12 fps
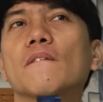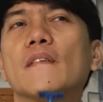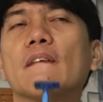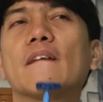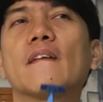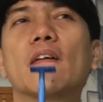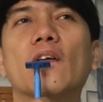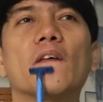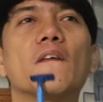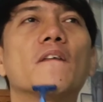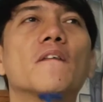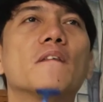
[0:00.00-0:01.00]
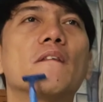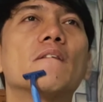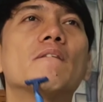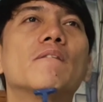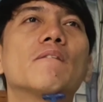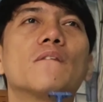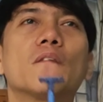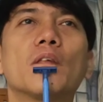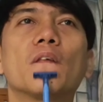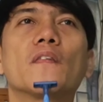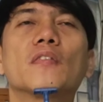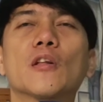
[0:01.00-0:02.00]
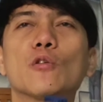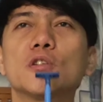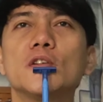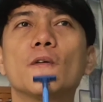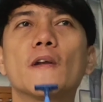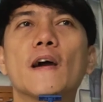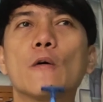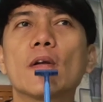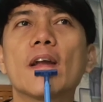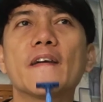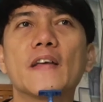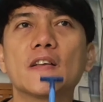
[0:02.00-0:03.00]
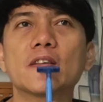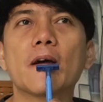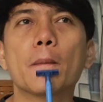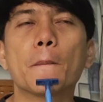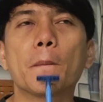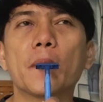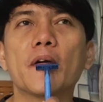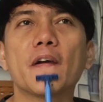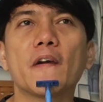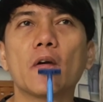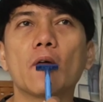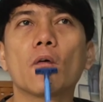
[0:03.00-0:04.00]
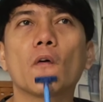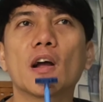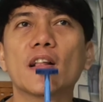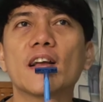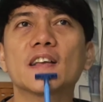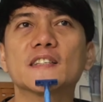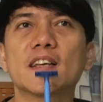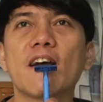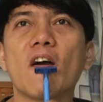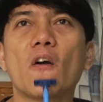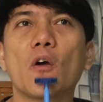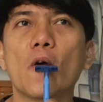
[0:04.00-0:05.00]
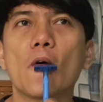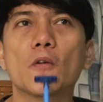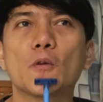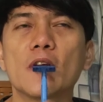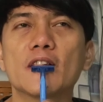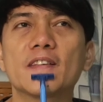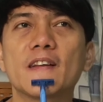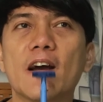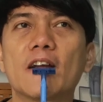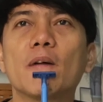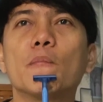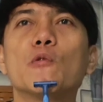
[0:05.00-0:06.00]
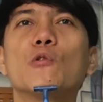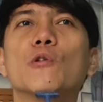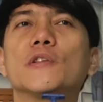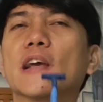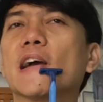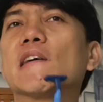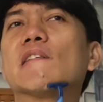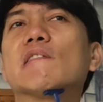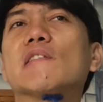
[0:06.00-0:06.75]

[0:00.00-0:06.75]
nah terus diulang-ulang ya sampai kerasa sudah tidak ada bulunya